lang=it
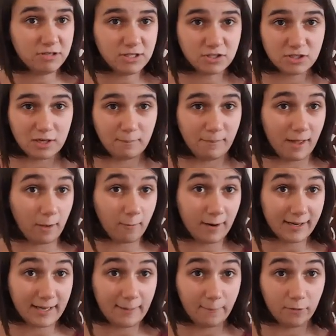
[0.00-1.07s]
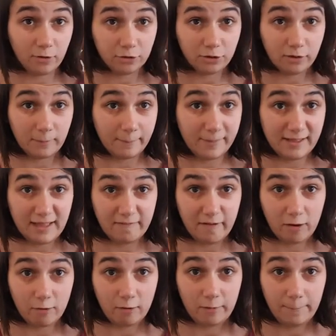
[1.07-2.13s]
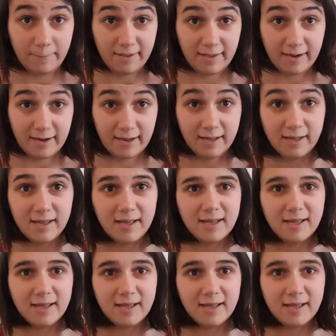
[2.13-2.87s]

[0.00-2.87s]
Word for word: insomma, in qualche modo mi deve colpire,